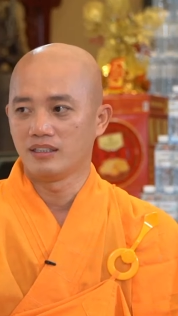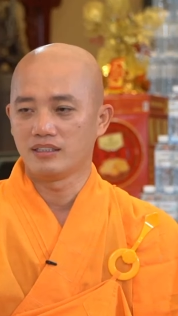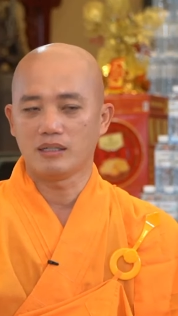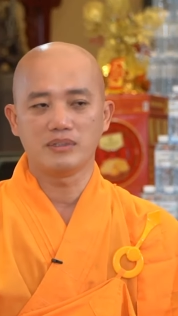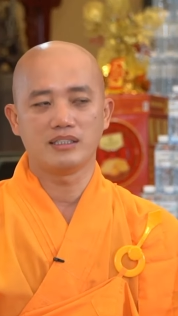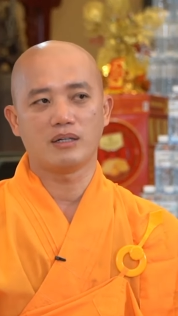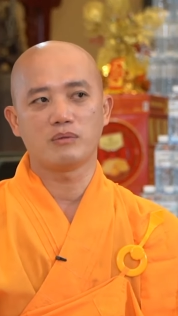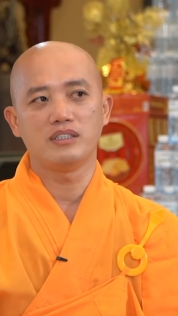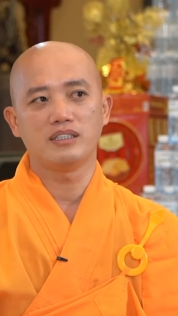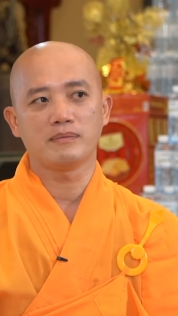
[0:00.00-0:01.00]
Giống như nấu
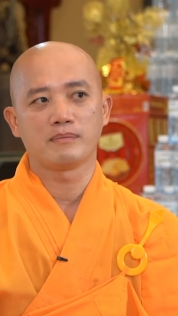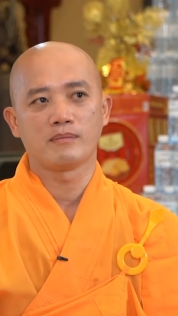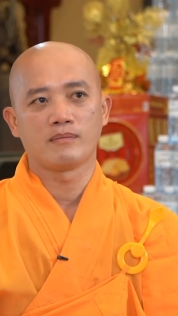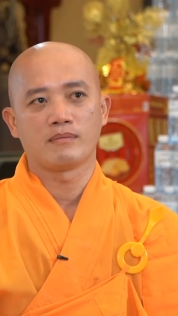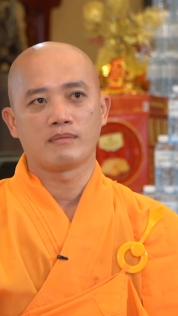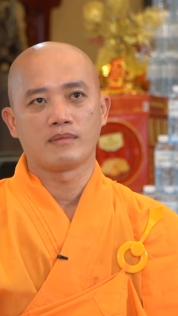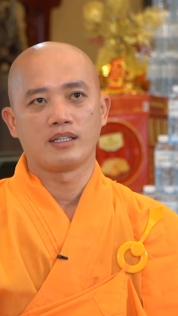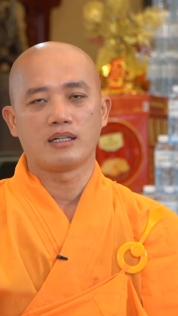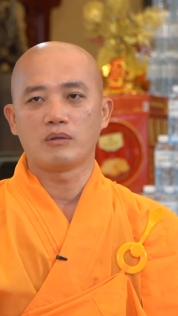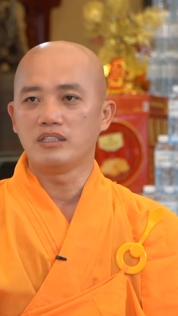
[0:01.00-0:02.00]
nước.
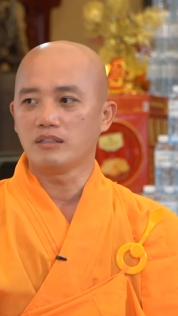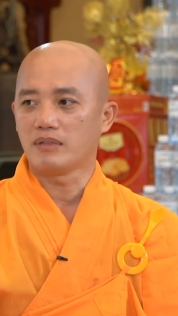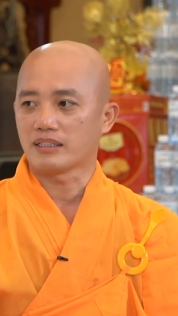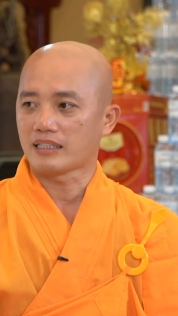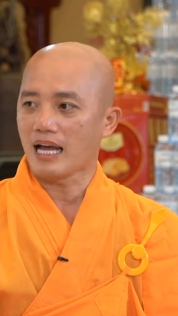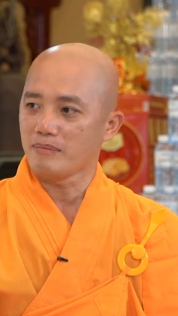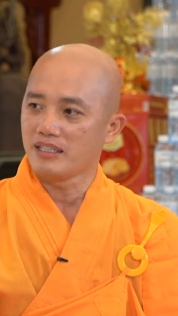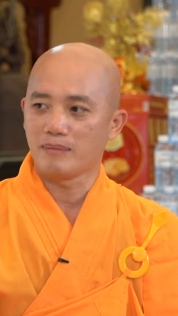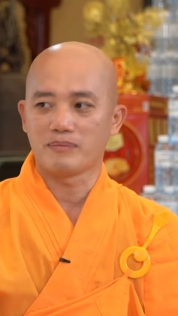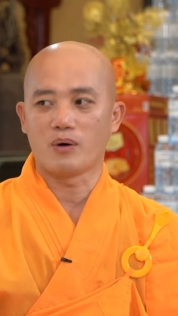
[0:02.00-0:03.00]
Nấu nước mà tám mươi
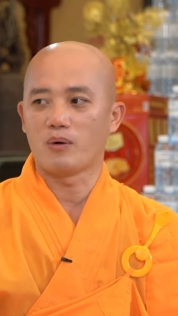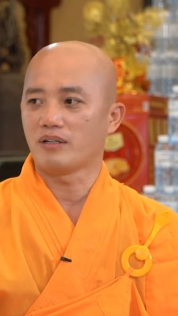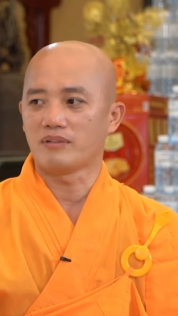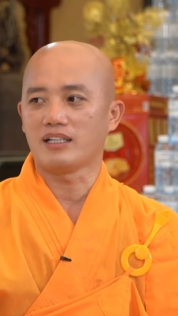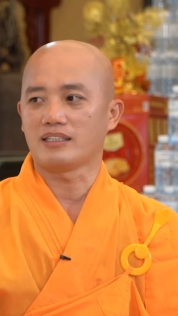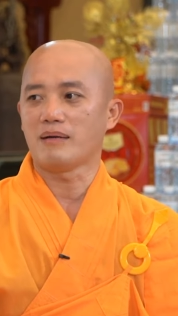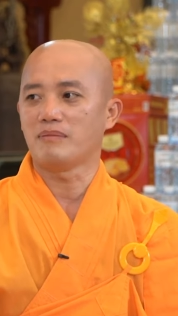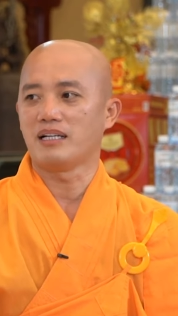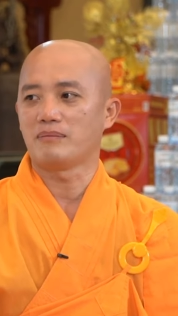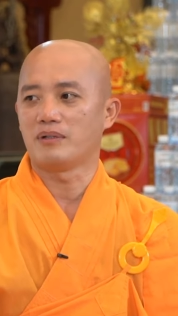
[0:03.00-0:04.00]
lăm độ nó vẫn là tám
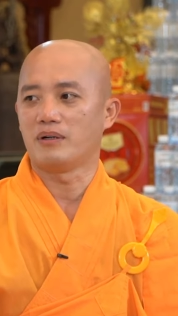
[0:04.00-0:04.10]
mươi lăm